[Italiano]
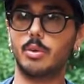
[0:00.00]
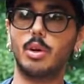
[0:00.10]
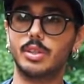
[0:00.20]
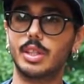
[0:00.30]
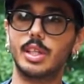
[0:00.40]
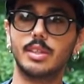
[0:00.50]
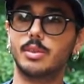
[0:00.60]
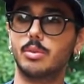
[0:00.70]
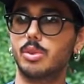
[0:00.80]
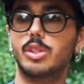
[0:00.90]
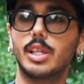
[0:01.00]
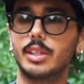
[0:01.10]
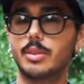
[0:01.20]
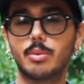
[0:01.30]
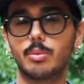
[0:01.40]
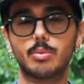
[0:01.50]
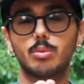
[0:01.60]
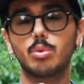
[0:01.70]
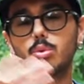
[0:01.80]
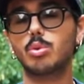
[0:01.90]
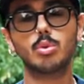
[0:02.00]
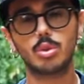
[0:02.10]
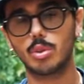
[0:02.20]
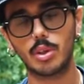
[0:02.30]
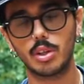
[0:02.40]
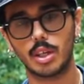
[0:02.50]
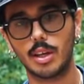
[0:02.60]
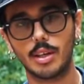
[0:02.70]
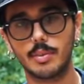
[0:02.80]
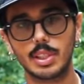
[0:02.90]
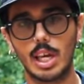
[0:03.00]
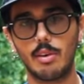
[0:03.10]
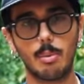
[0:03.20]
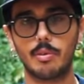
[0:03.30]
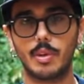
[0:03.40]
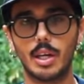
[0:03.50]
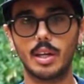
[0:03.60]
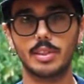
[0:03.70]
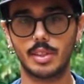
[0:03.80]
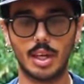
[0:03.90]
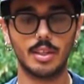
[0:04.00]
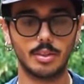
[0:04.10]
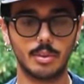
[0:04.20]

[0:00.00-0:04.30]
ruote, cuscinetti, tu, tutto quello che vi serve per fare skate.